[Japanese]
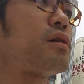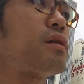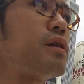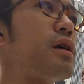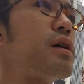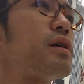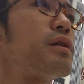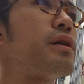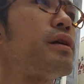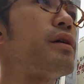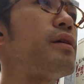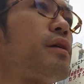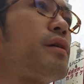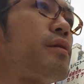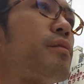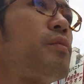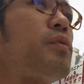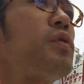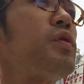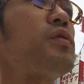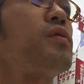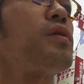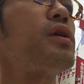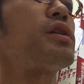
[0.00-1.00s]
まあね
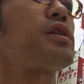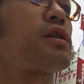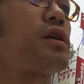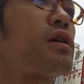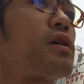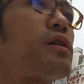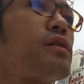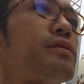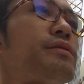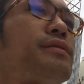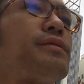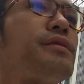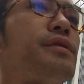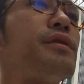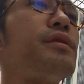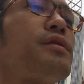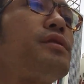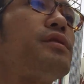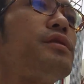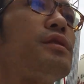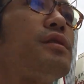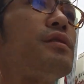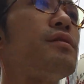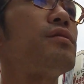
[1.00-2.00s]
僕はね
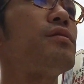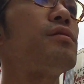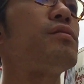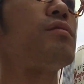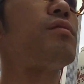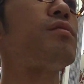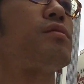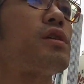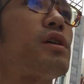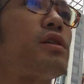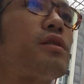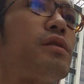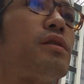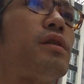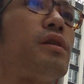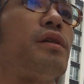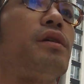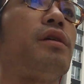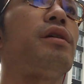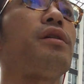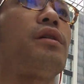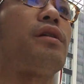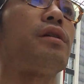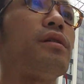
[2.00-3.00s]
全然そのだっ
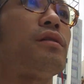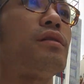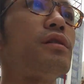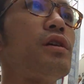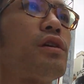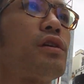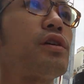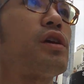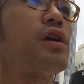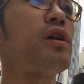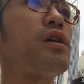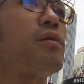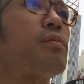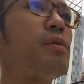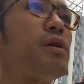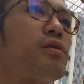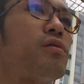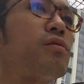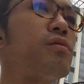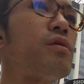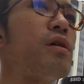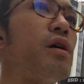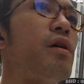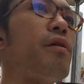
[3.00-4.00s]
てね競馬
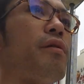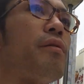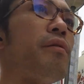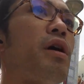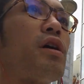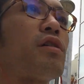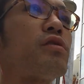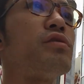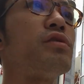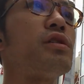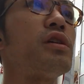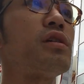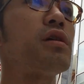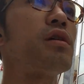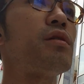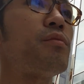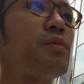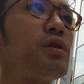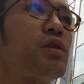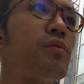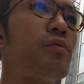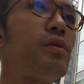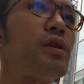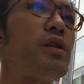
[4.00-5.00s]
とかは国が
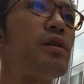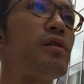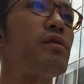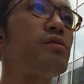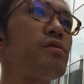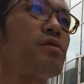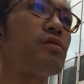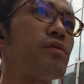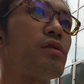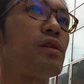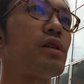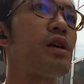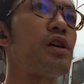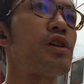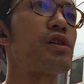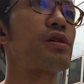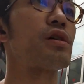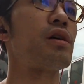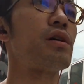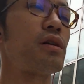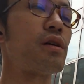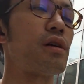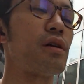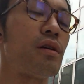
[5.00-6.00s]
認めてるんですよね確
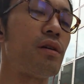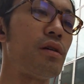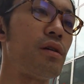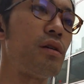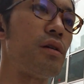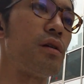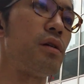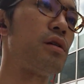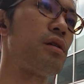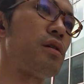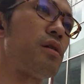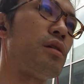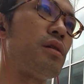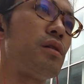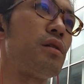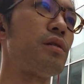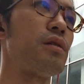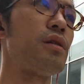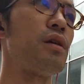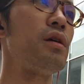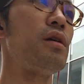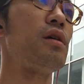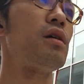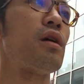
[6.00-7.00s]
かあれ
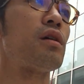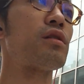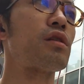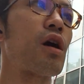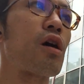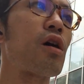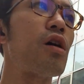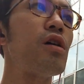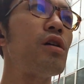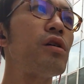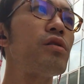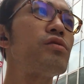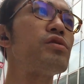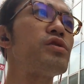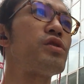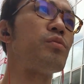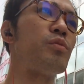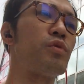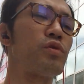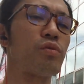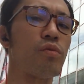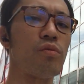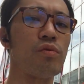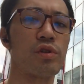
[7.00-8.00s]
ねあ宝くじ
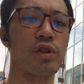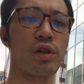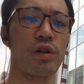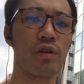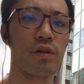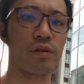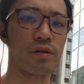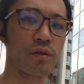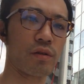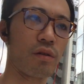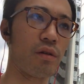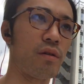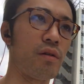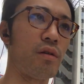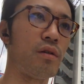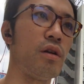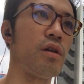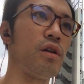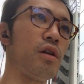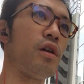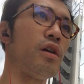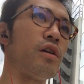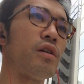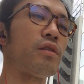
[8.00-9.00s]
もそうじゃないですか
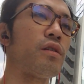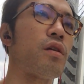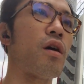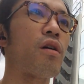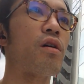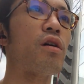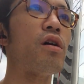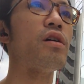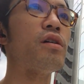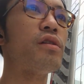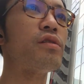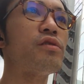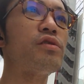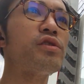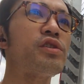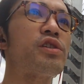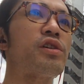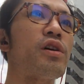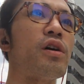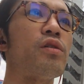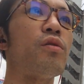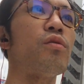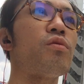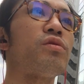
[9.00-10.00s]
宝く
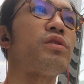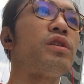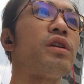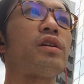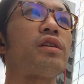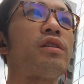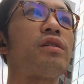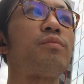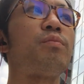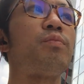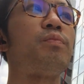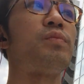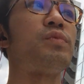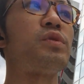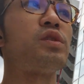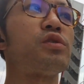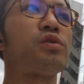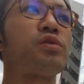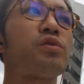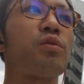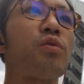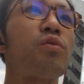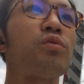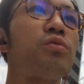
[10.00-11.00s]
じが良くて
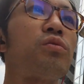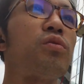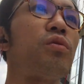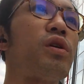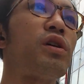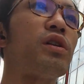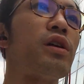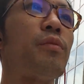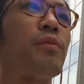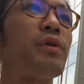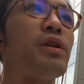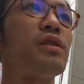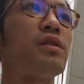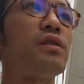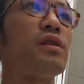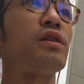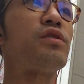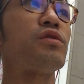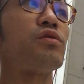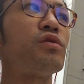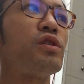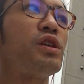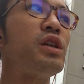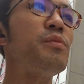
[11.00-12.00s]
スロットがダメって
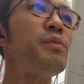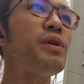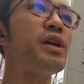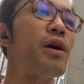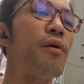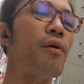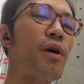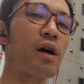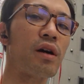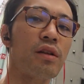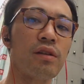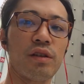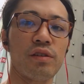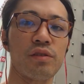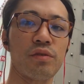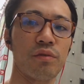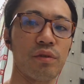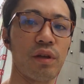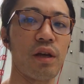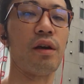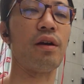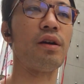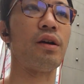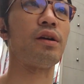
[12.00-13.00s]
いう意味が分かんないですよ
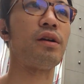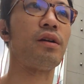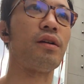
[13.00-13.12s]
ね